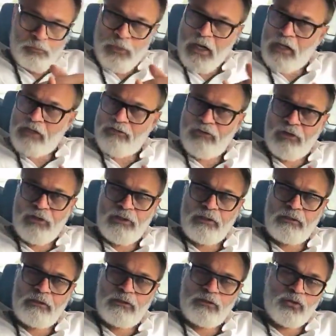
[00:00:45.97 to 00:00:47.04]
బ్యాక్ వెళ్ళి
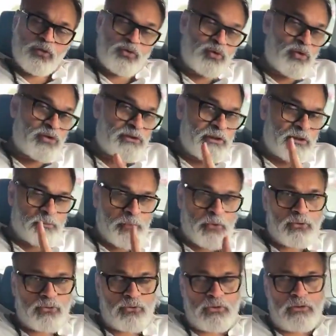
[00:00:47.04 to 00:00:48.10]
సోర్స్ ఏంటో
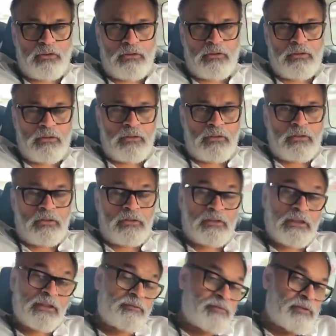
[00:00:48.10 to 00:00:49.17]
పట్టుకొని
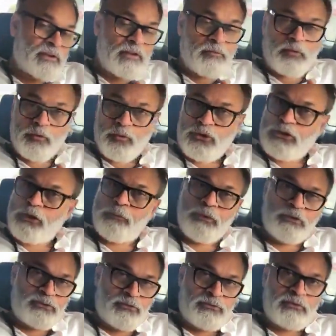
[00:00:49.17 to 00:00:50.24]
తగిన విధంగా మీకు బుద్ధి
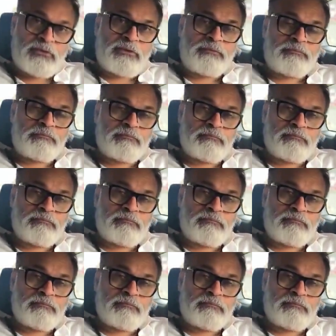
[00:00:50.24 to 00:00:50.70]
చెప్పాల్సి ఉంటుంది